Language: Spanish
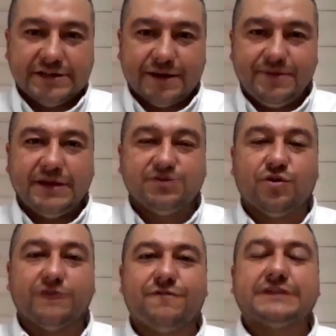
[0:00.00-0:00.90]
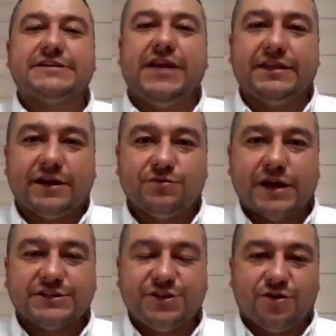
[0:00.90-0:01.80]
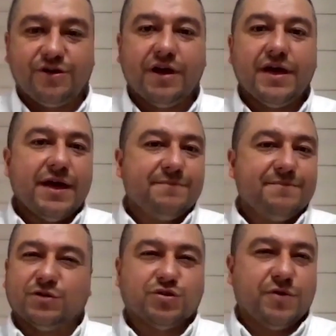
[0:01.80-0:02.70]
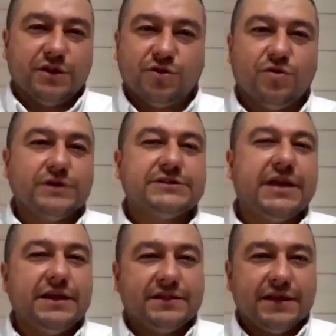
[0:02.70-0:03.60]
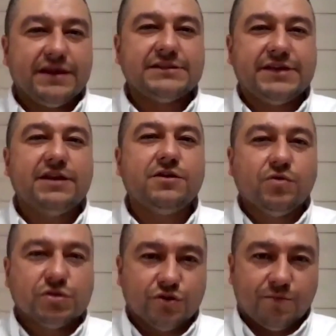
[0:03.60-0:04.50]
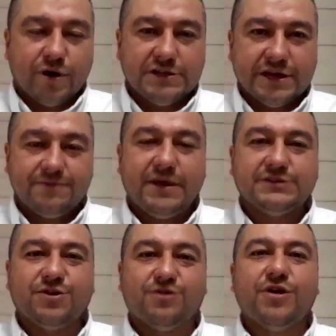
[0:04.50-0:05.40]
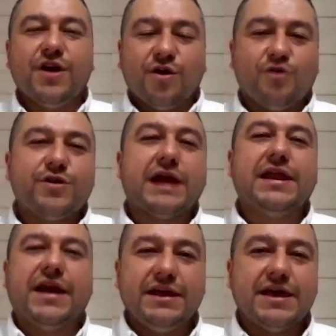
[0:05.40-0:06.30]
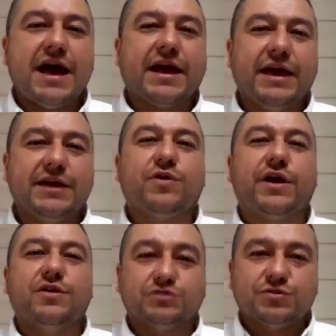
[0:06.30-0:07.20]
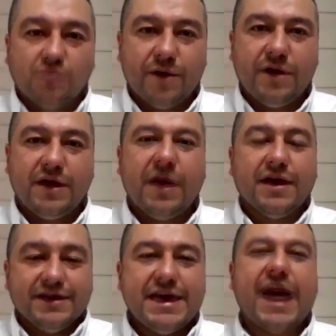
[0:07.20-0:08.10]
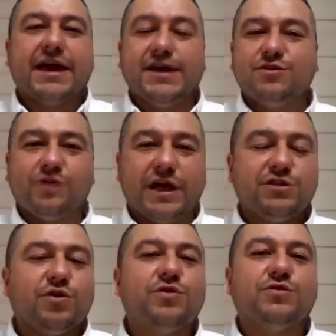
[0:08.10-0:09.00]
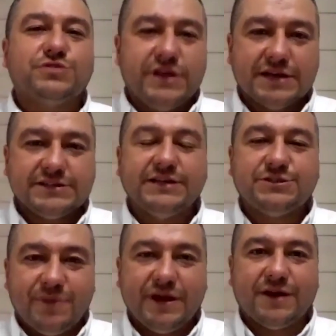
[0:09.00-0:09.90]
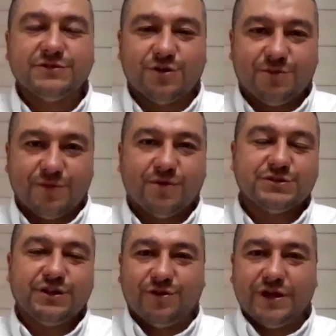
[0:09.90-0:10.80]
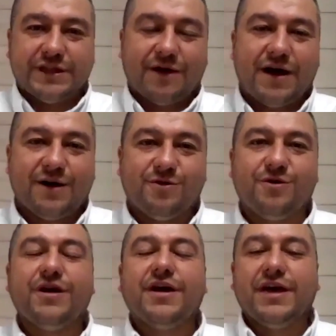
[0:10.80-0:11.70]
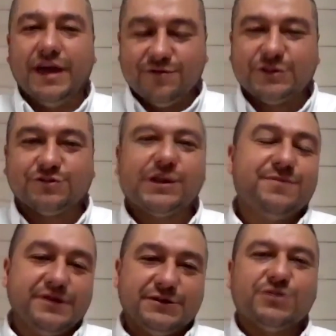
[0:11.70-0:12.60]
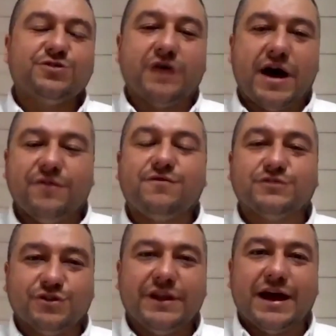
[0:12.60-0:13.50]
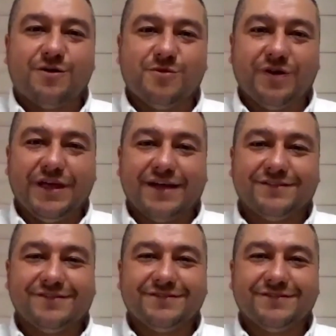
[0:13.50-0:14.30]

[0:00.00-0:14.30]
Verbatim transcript: el servicio, que facilitan una acción, pero sobre todo es el interés y el gusto por el servicio con alegría, aquello que nos mueve y aquello que todos los días inspira nuestro propósito de trabajo y nuestro servicio ciudadano en función de la comunidad.